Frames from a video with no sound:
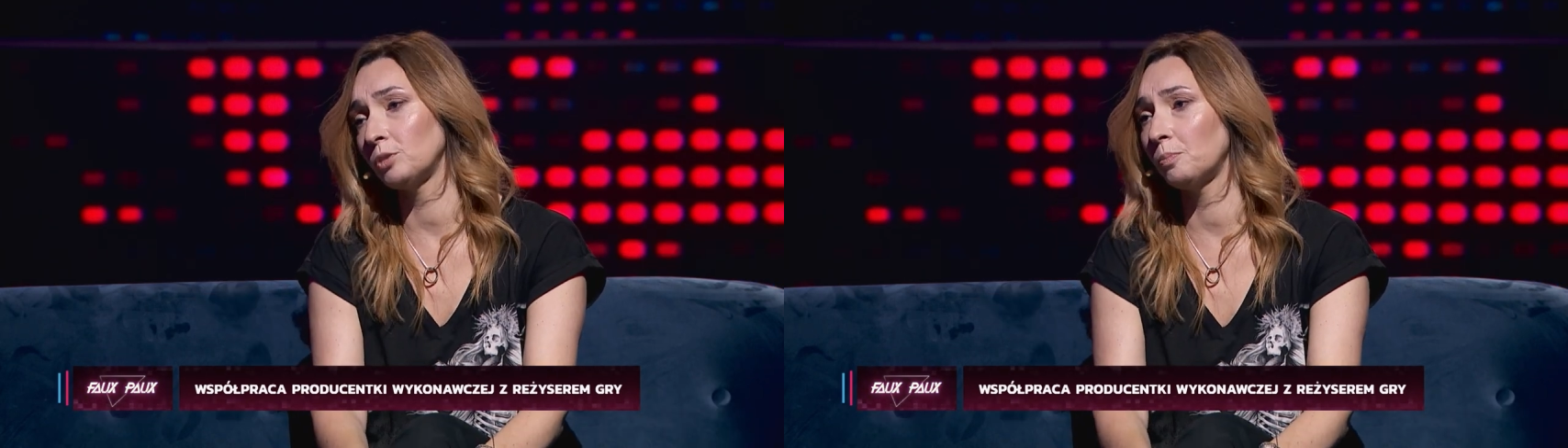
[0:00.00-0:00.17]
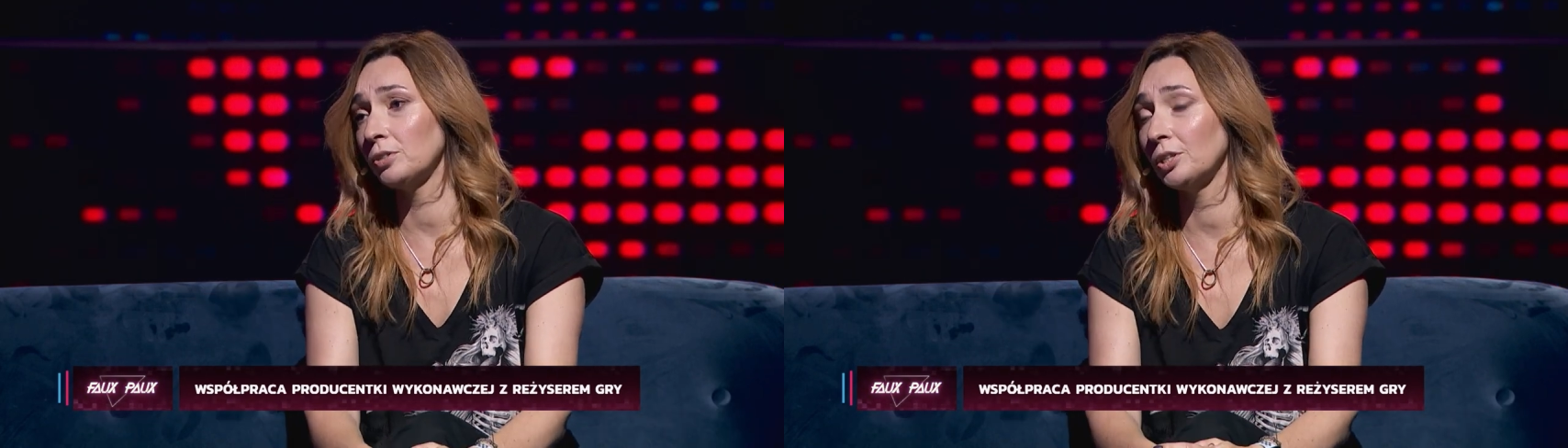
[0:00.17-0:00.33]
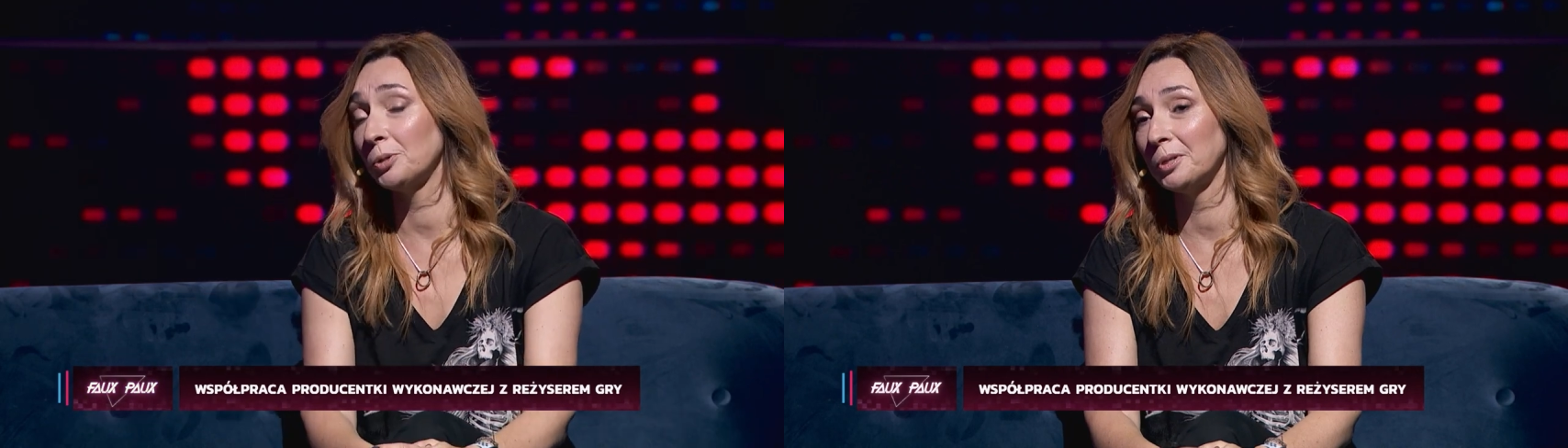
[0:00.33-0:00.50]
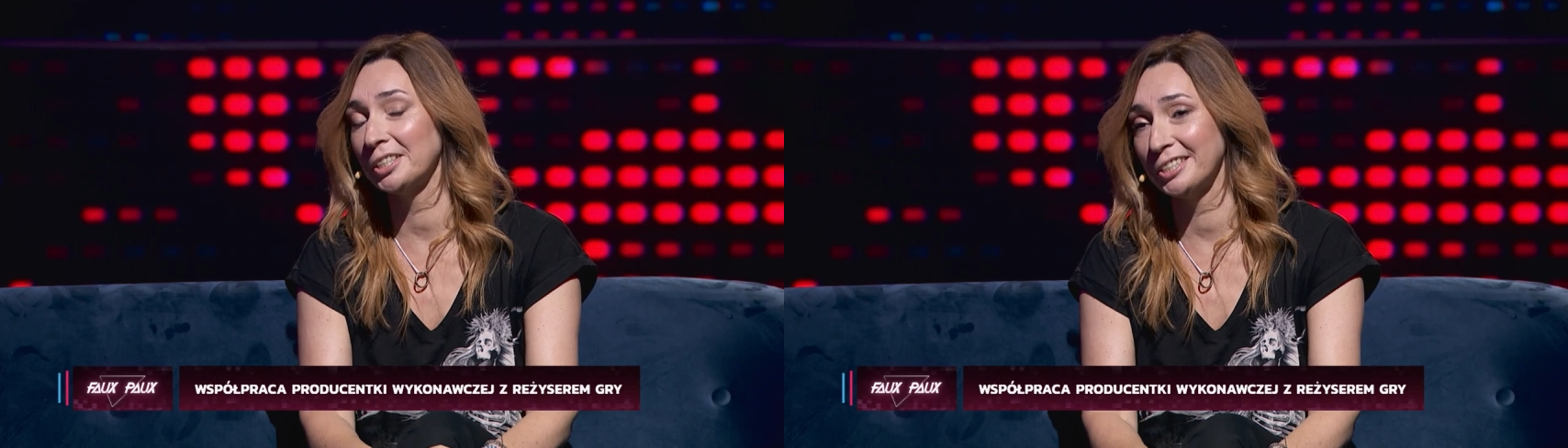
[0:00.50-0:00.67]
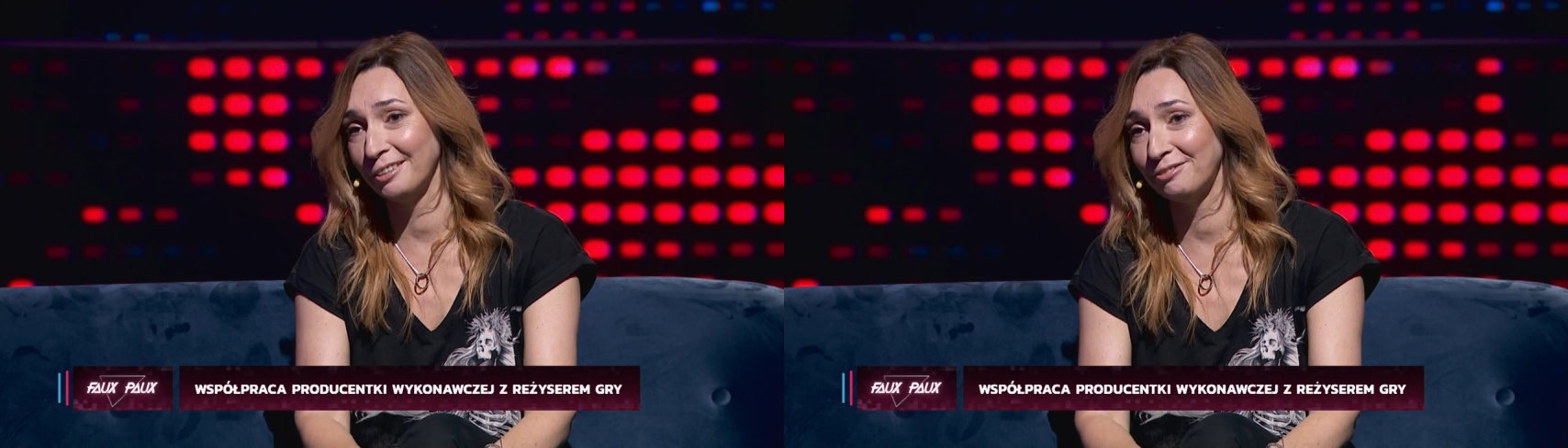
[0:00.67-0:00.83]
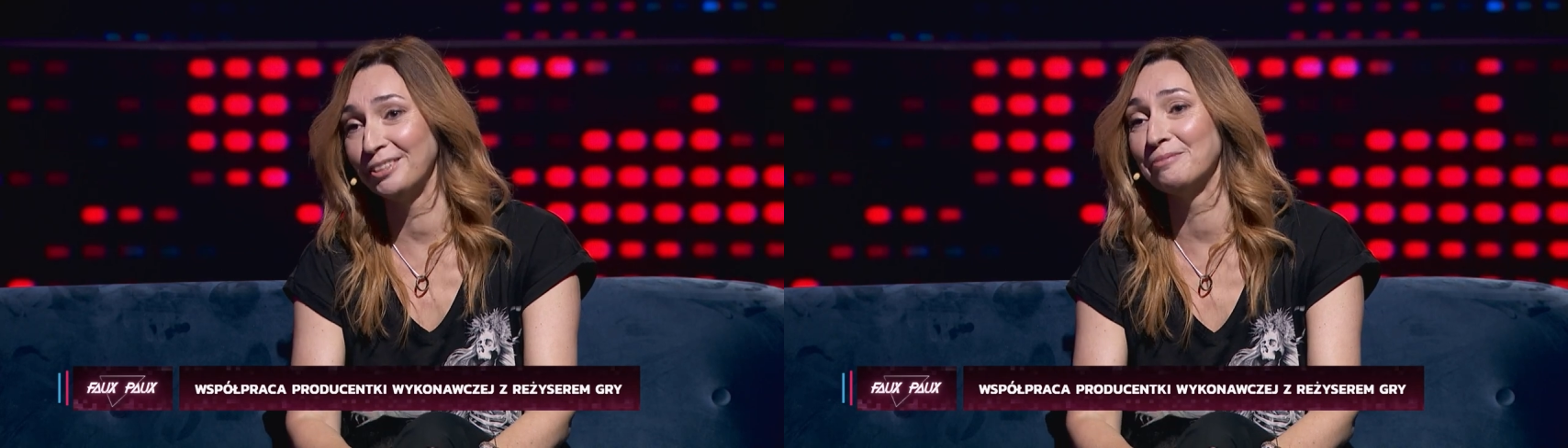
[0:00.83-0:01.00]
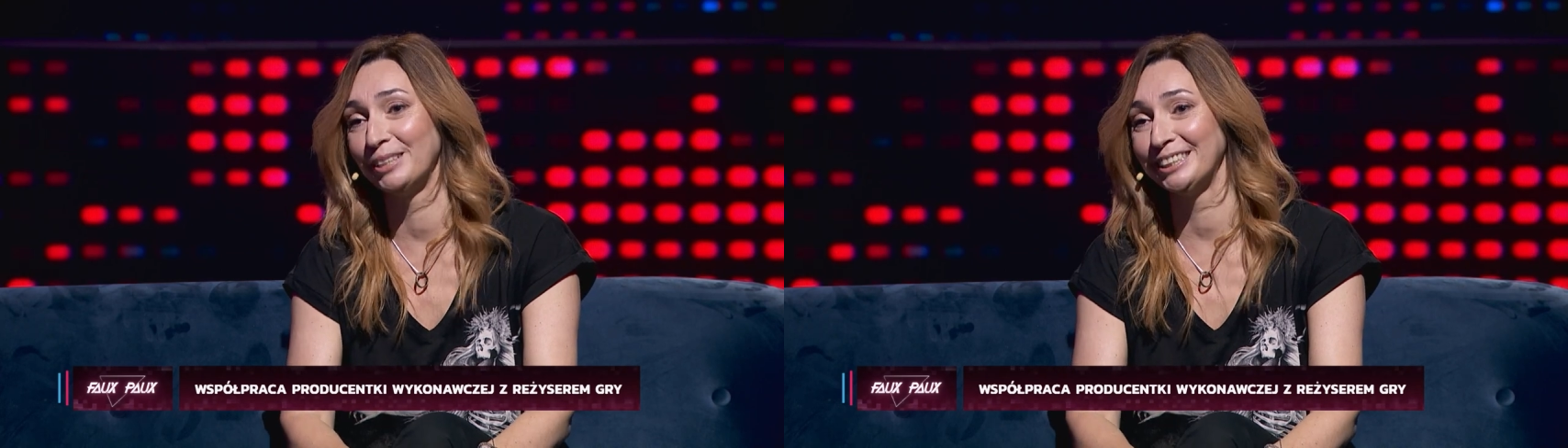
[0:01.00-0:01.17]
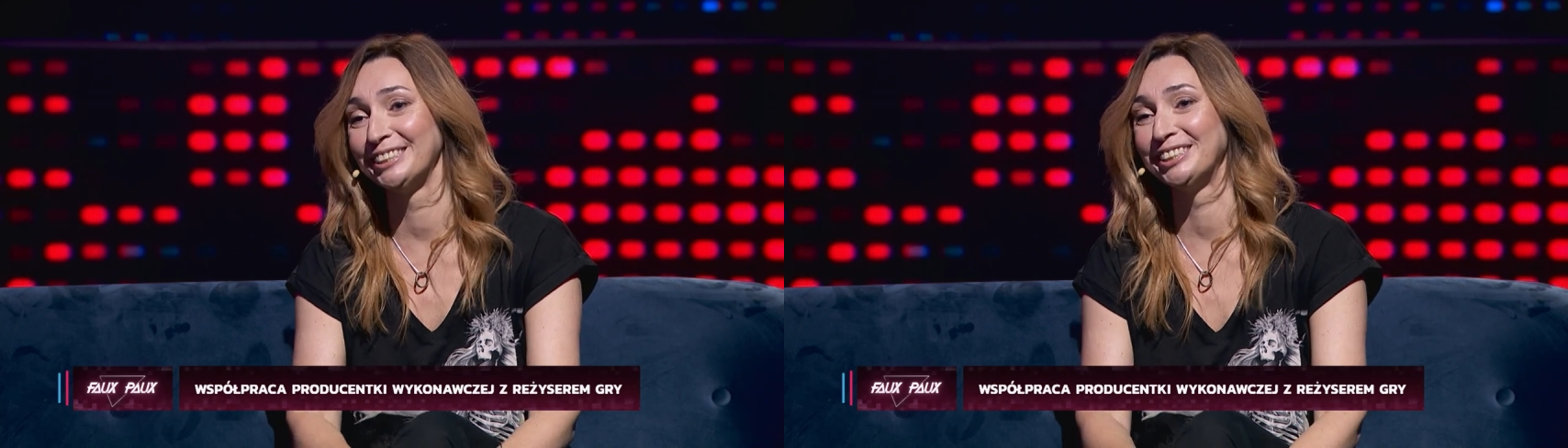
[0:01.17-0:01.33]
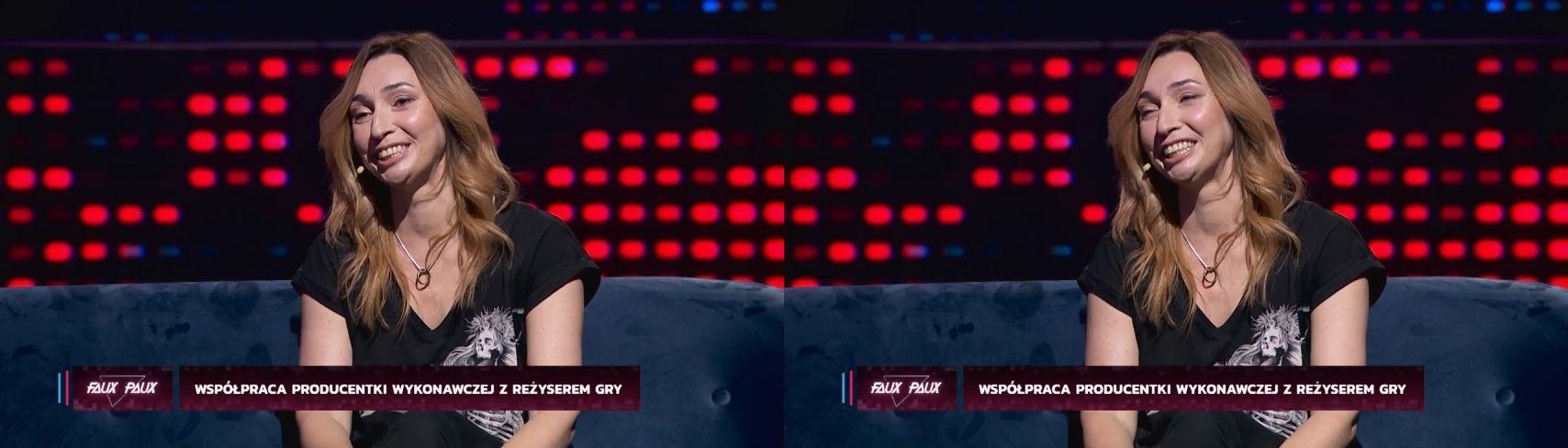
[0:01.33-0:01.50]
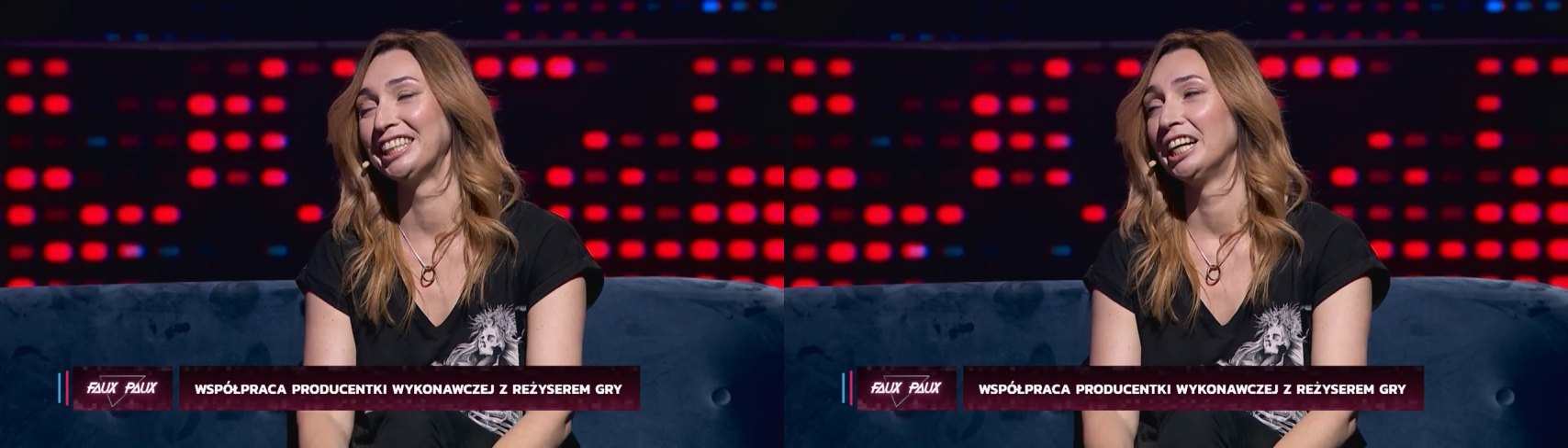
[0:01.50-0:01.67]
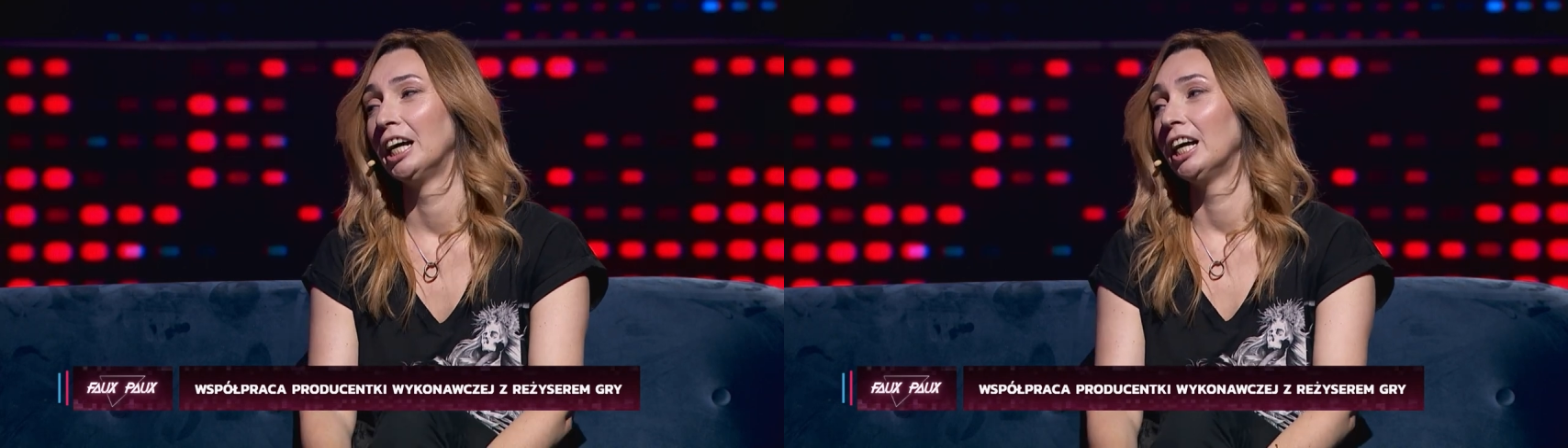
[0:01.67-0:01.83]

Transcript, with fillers: ktoś podziękuje ci za feedback, no nie?